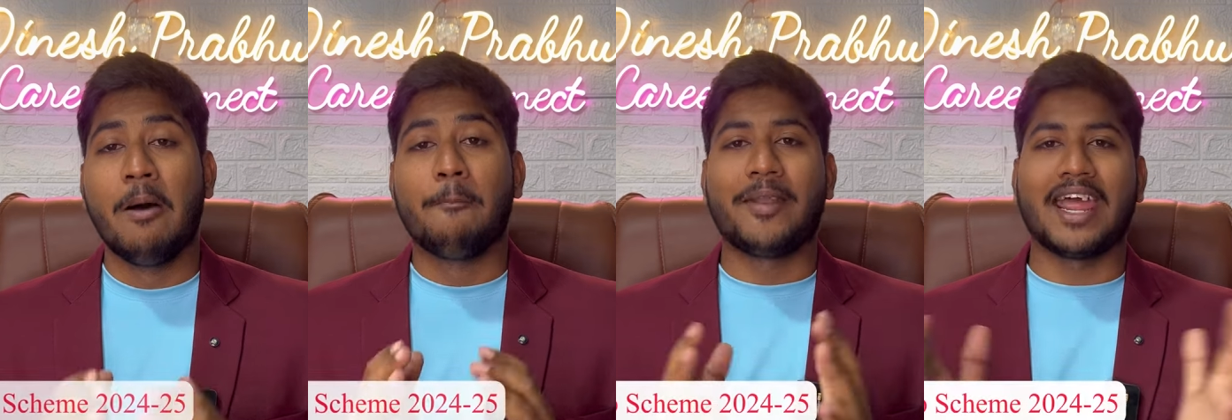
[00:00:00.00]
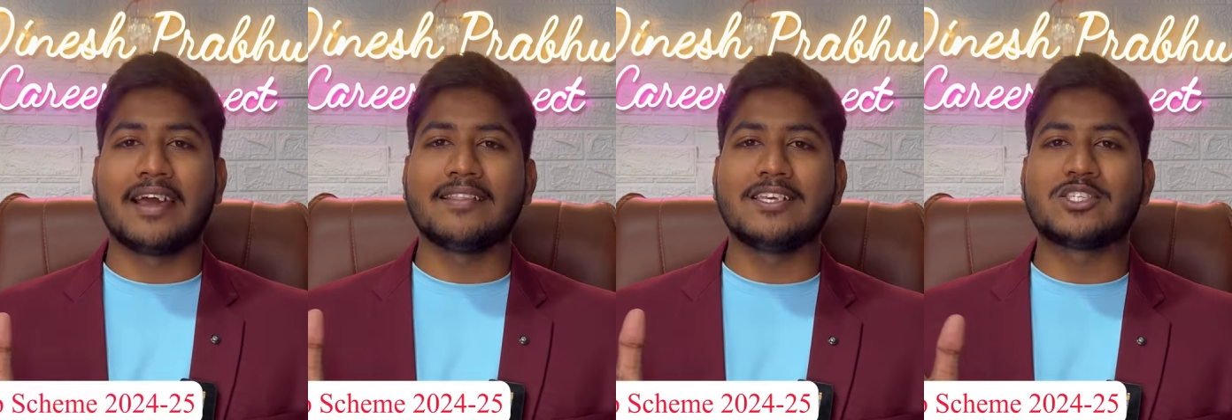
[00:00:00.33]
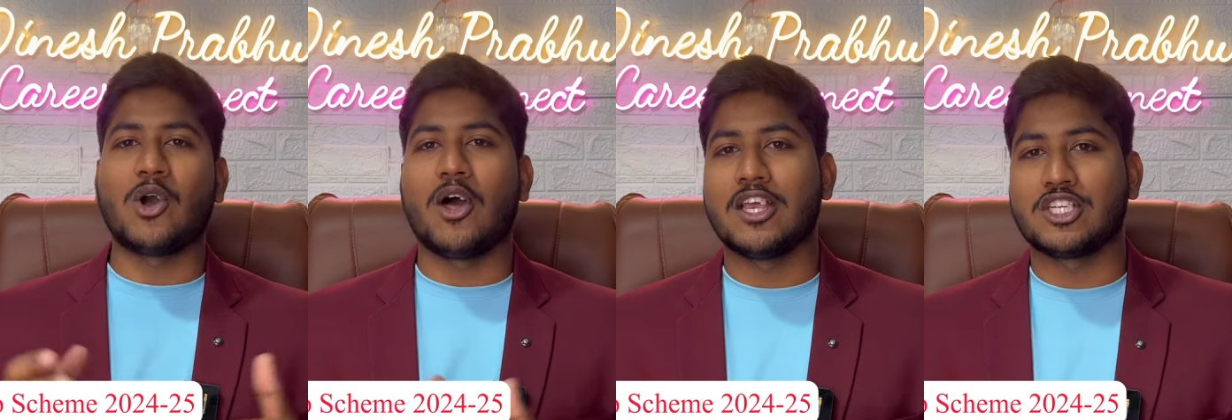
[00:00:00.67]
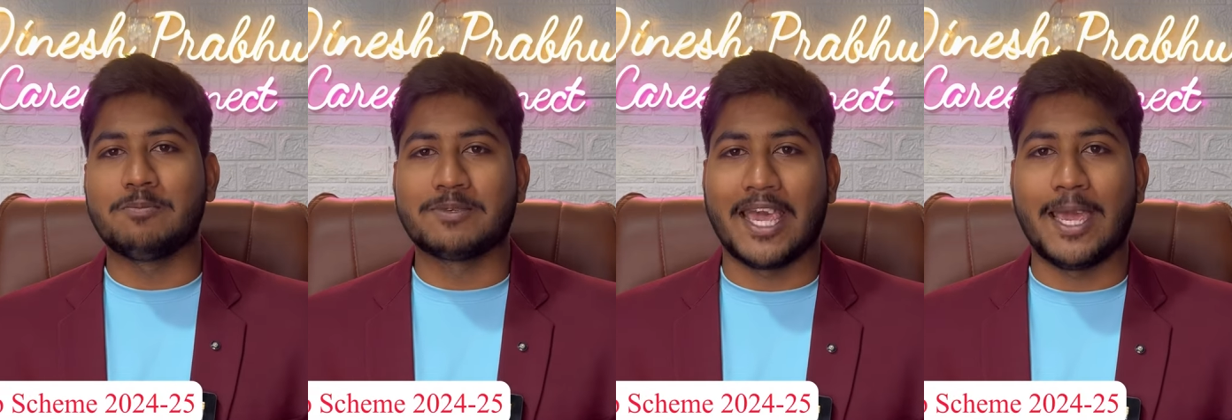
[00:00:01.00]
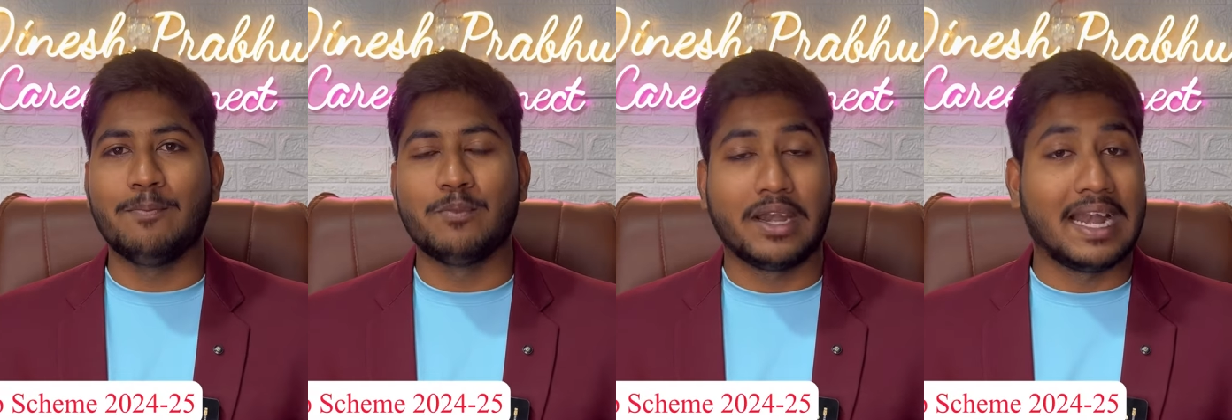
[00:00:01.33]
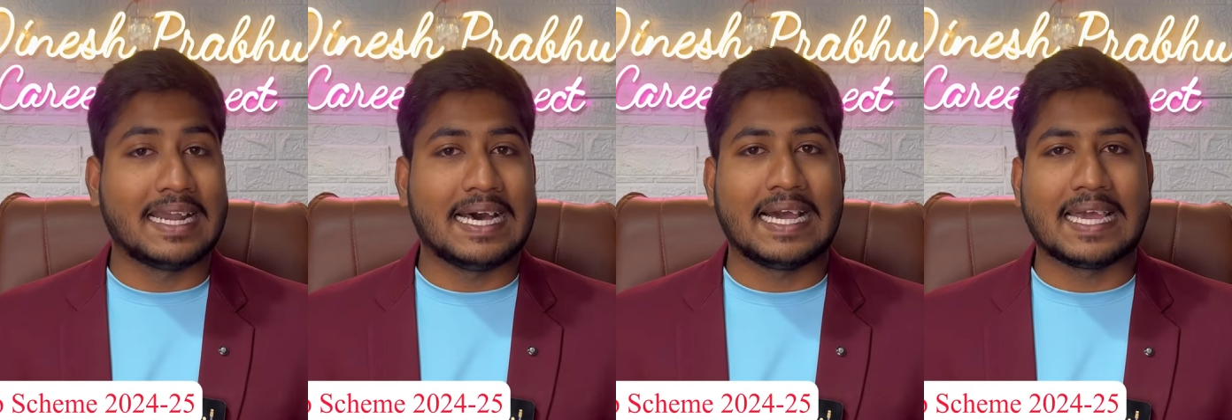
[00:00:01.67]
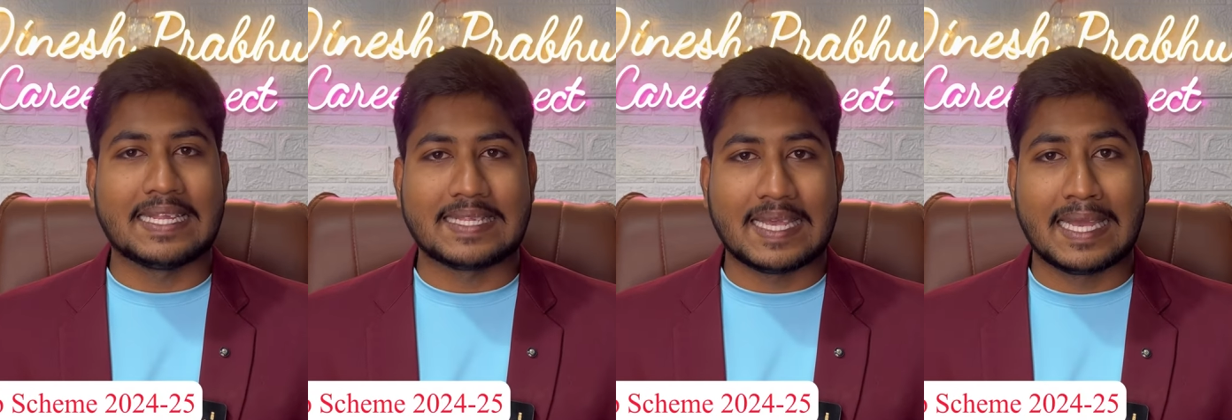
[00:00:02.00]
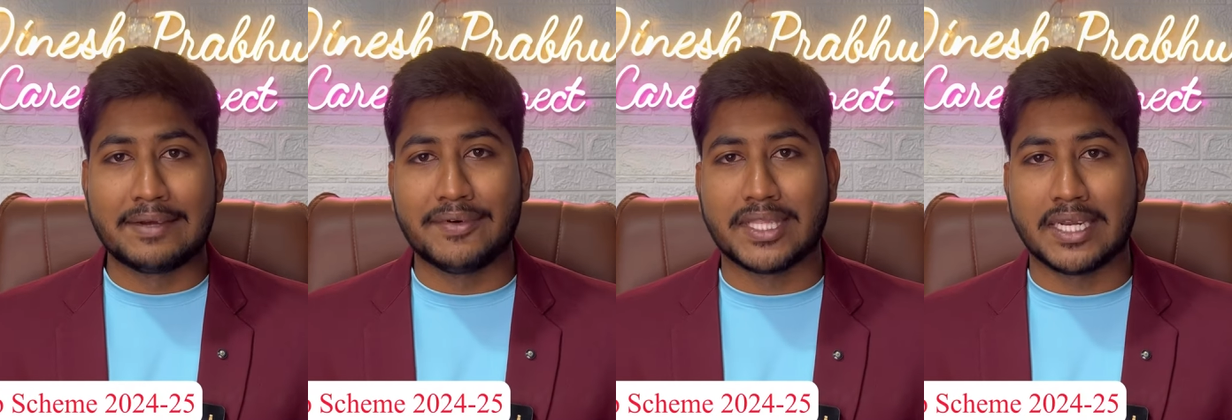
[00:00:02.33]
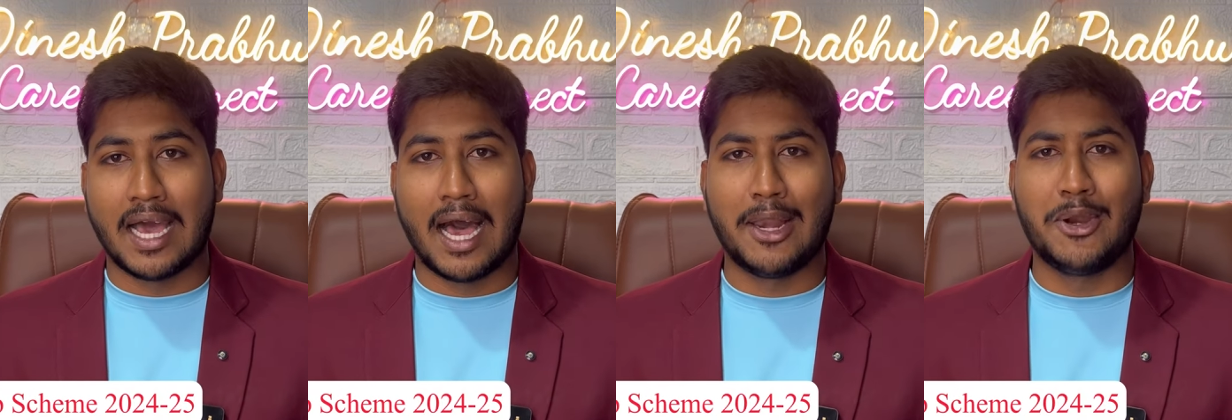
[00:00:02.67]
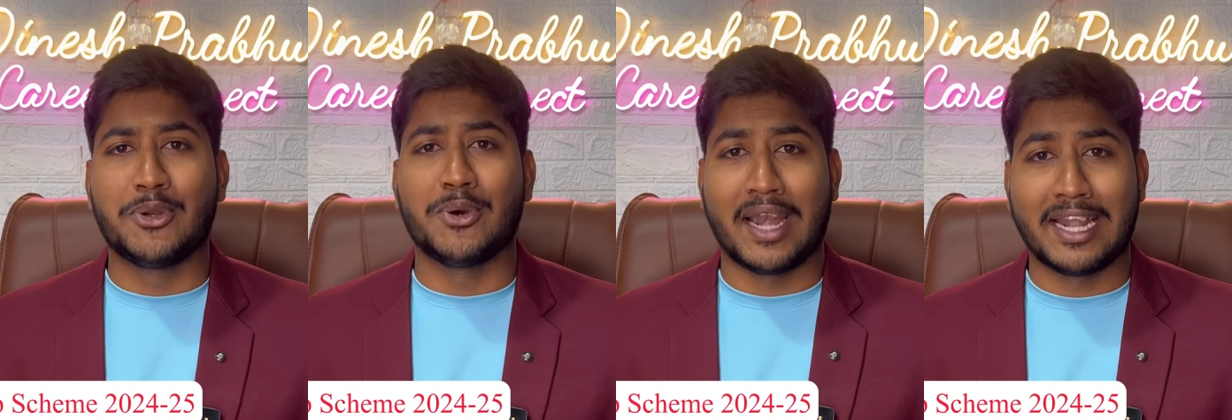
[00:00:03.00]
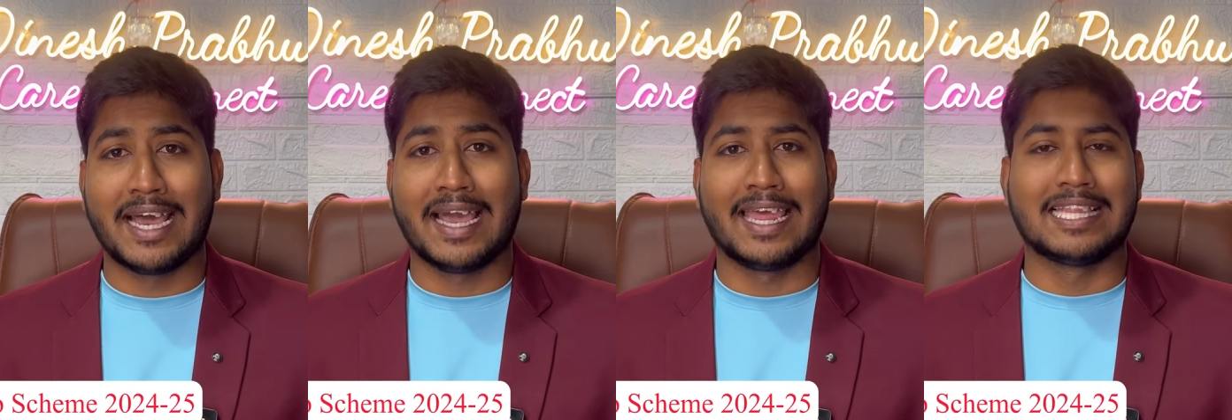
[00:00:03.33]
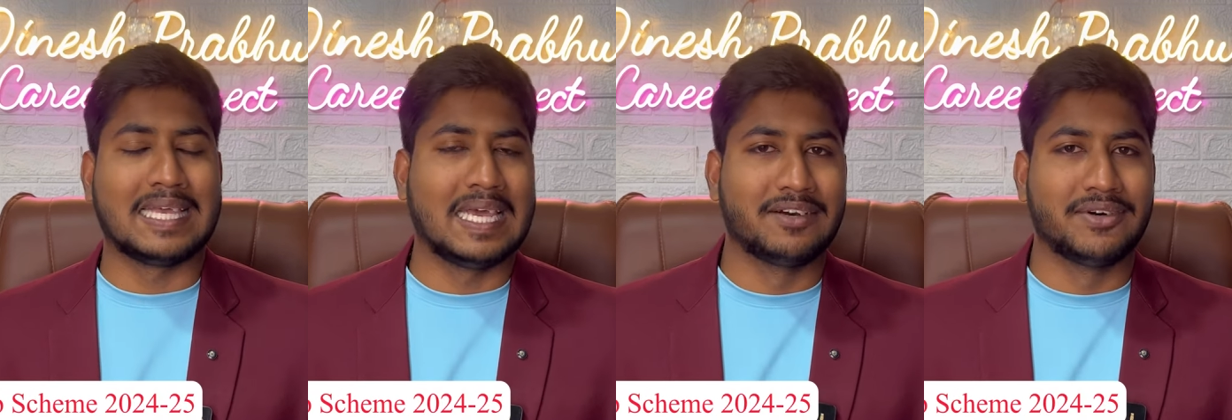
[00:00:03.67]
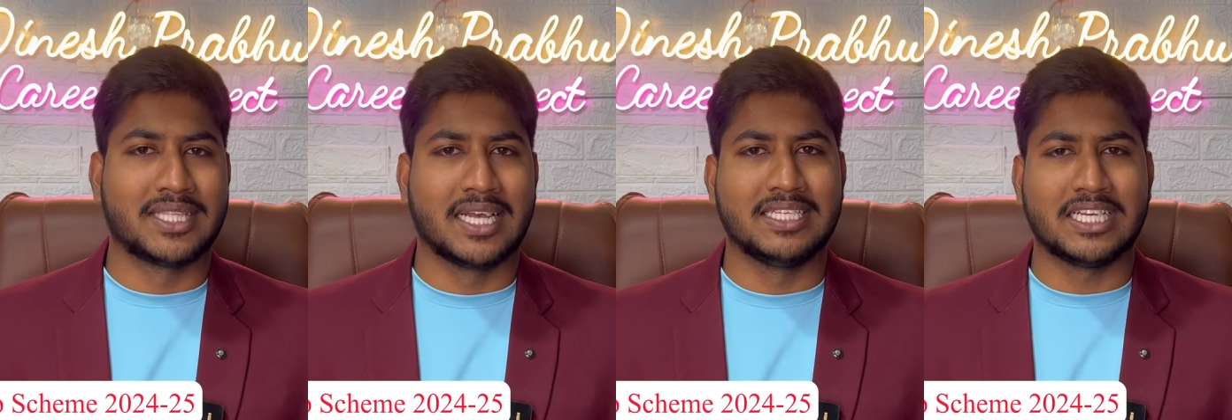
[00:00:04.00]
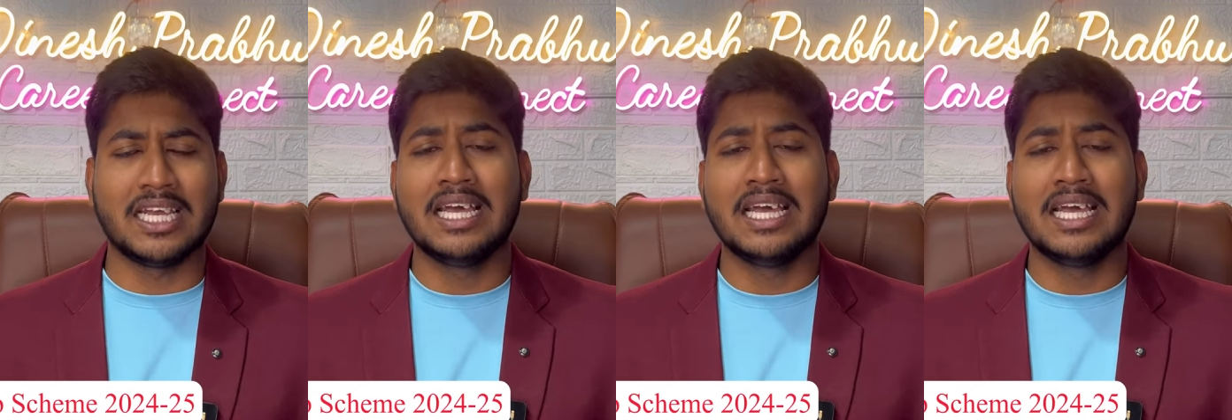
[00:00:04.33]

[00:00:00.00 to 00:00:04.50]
பிரகதி ஸ்காலர்ஷிப் ஸ்கீம் ரெண்டாயிரத்தி இருபத்தி நாலு டு ரெண்டாயிரத்தி இருபத்தஞ்சு